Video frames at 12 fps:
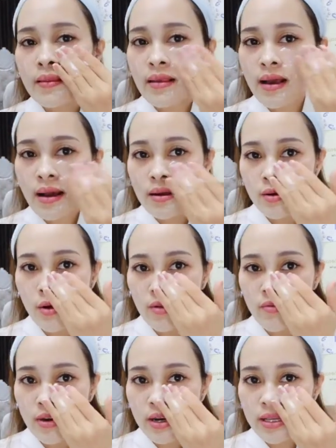Ờ, đối
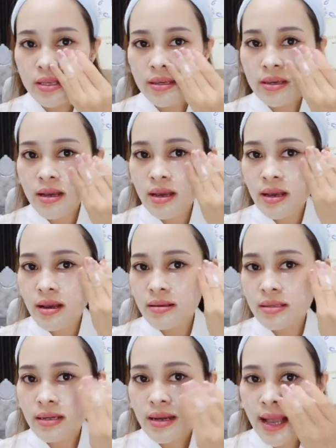với ờ,
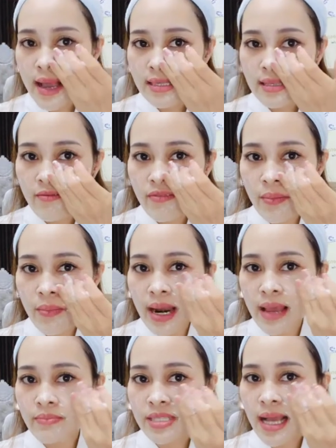những cái sản phẩm mà
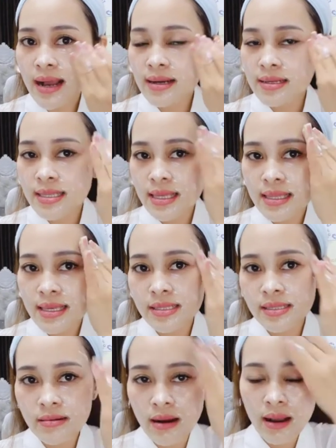làm trắng ở trên thị
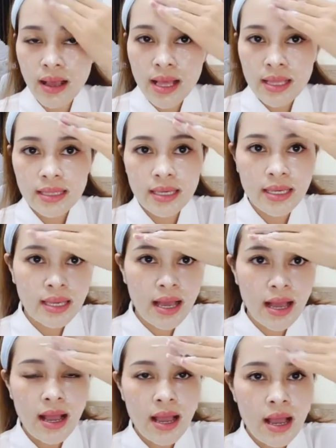trường thì ờ,
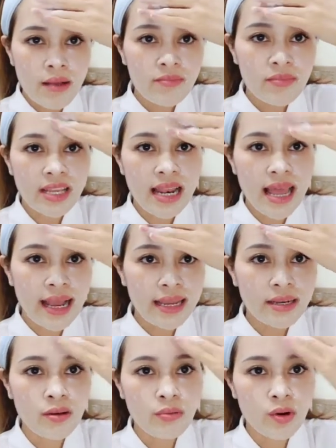vì là
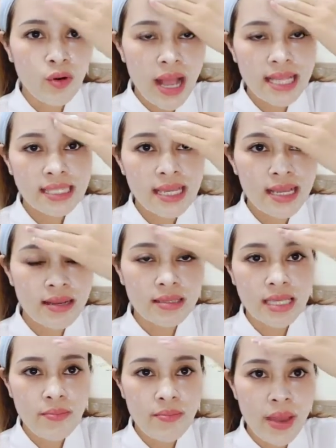cái nồng độ axit ở
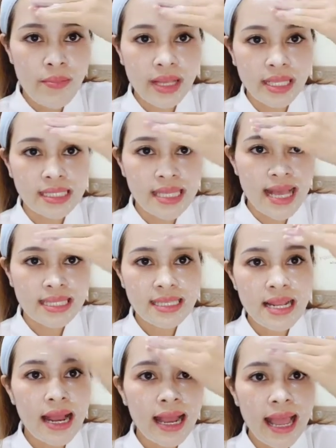trên bề mặt da rất
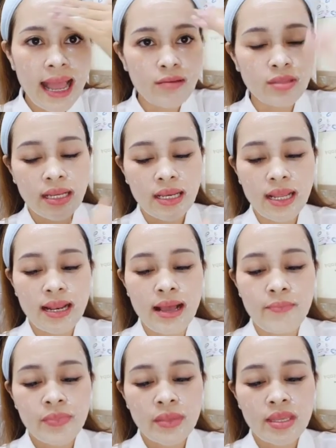là cao thế nên là
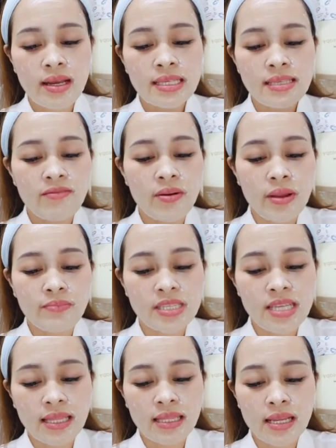những cái sản phẩm làm
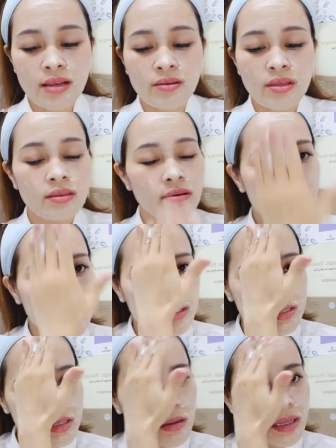trắng thì nó thường thường là
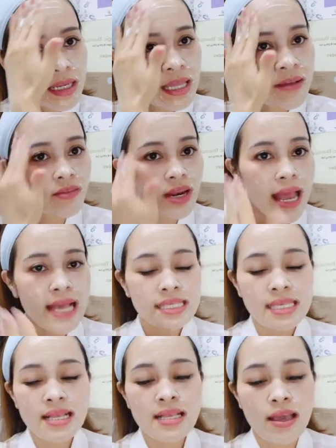chứa cái thành phần
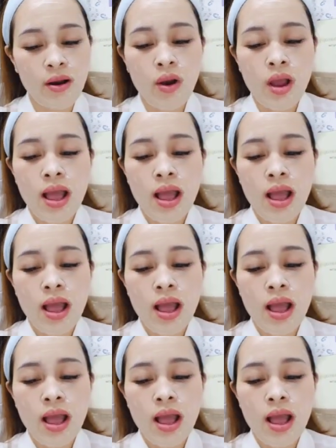axit nhiều